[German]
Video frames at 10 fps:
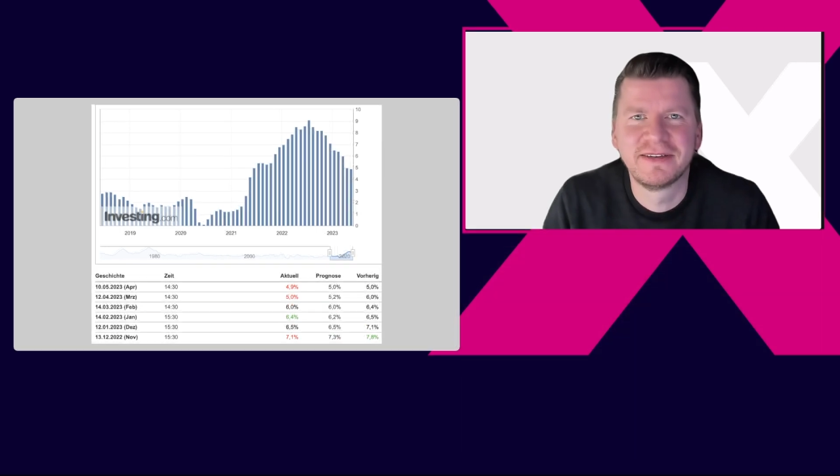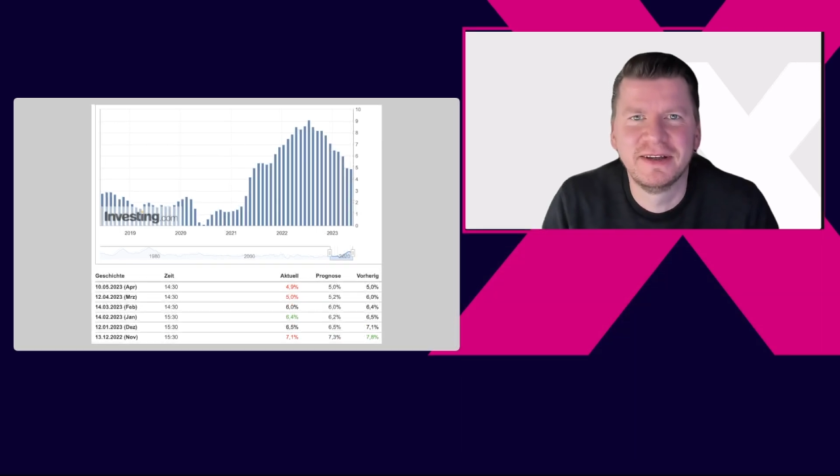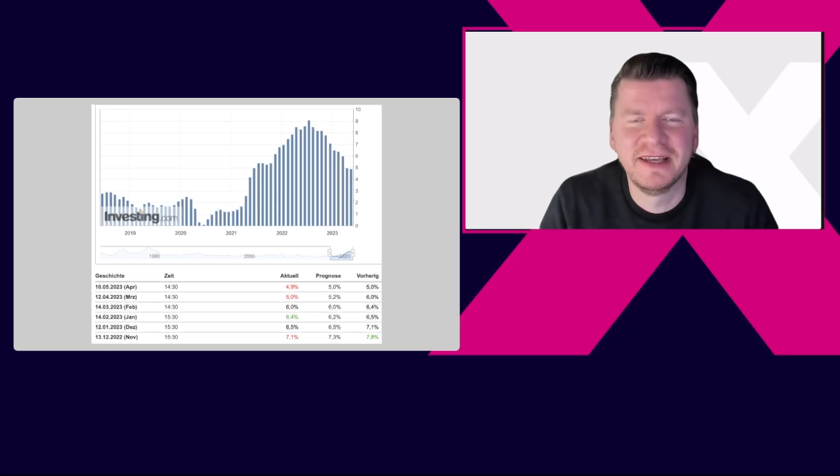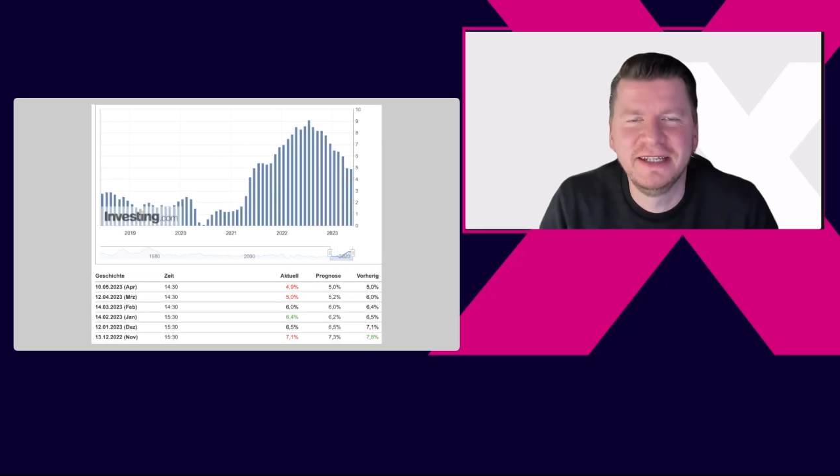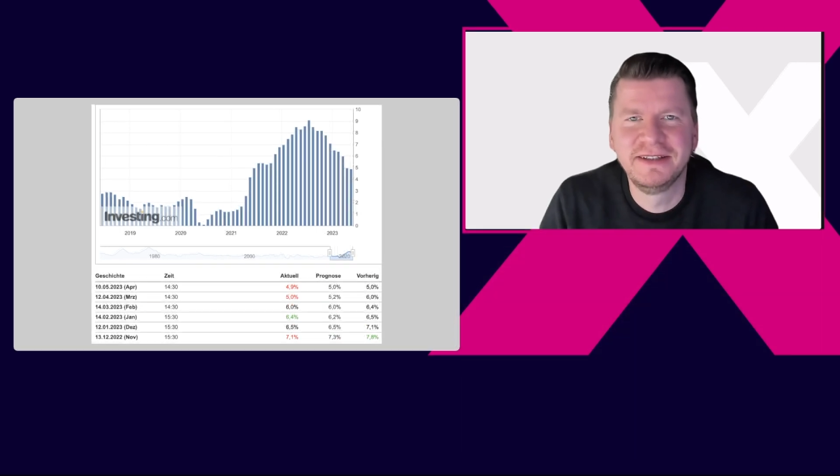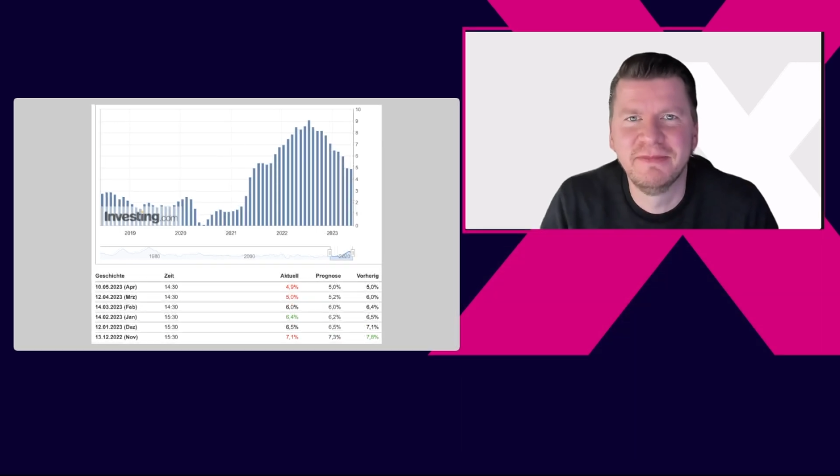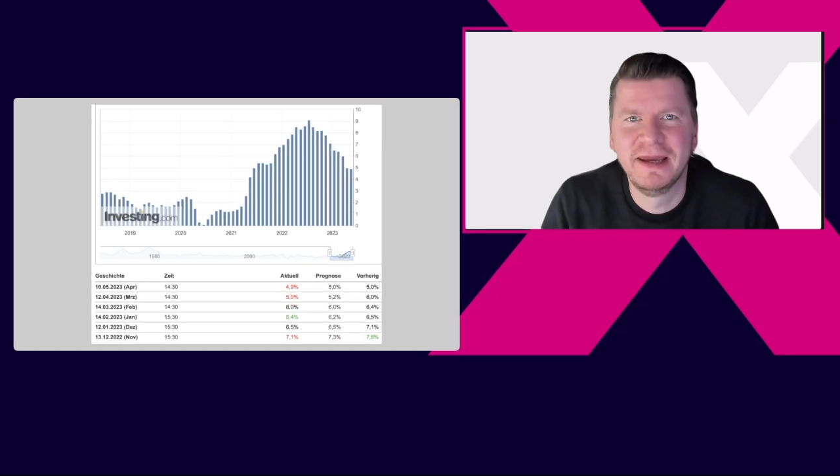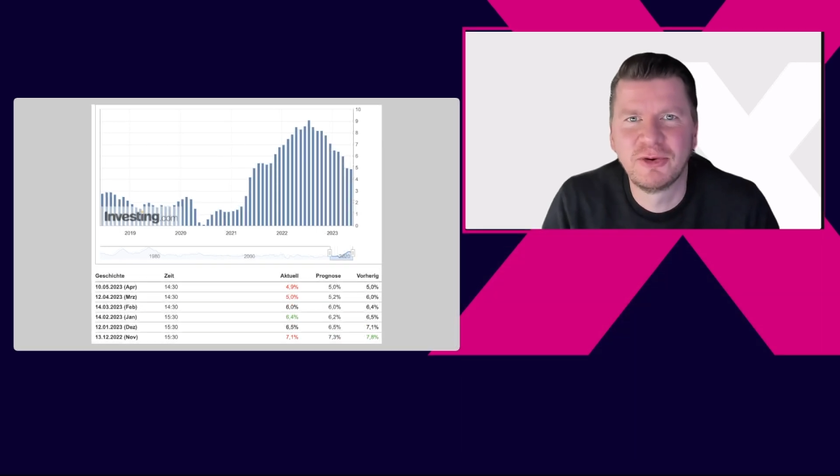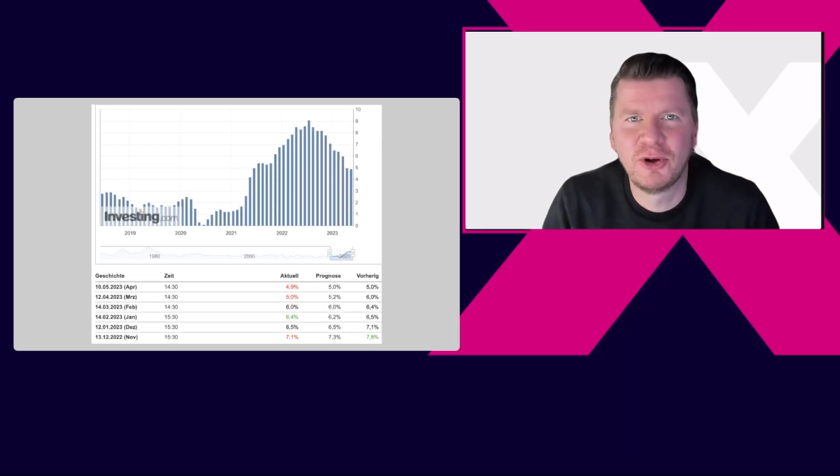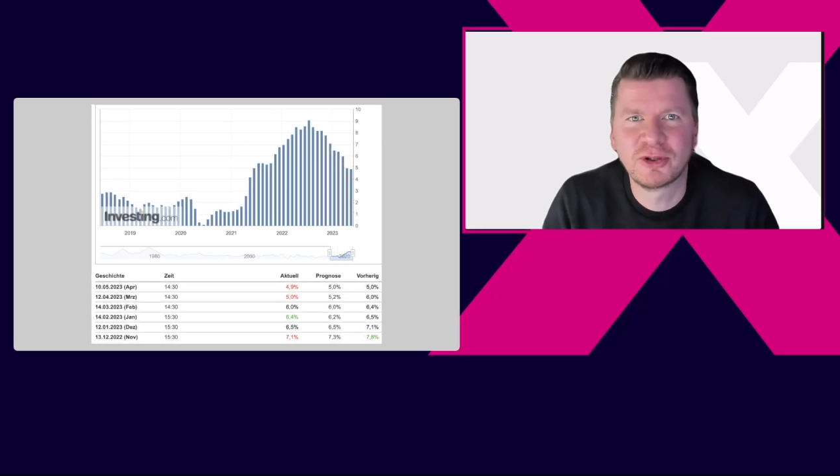äh,
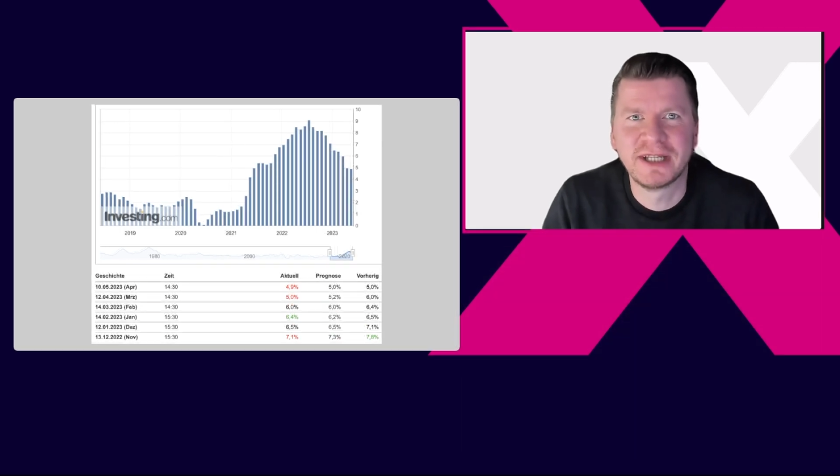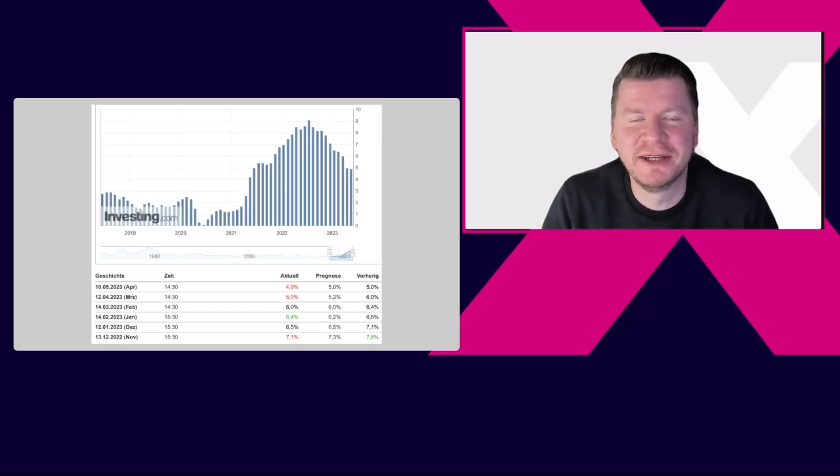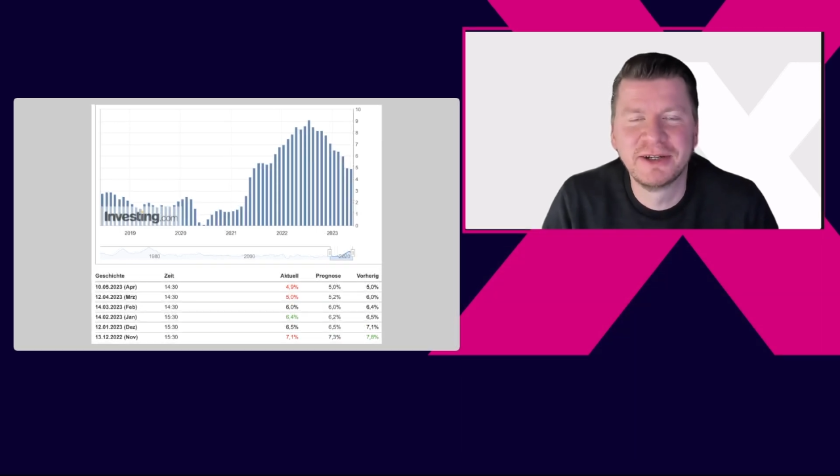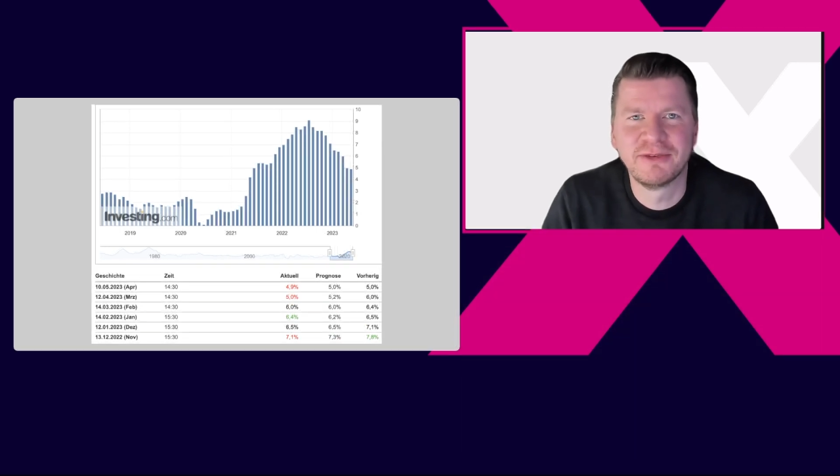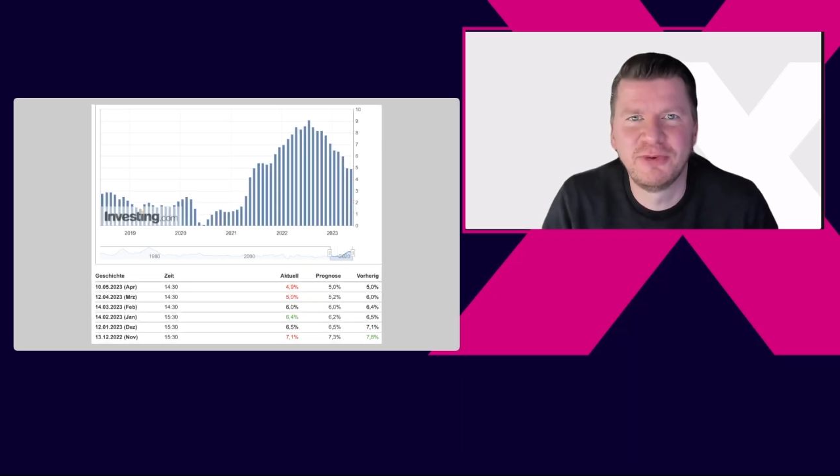Sentiment und auch die anderen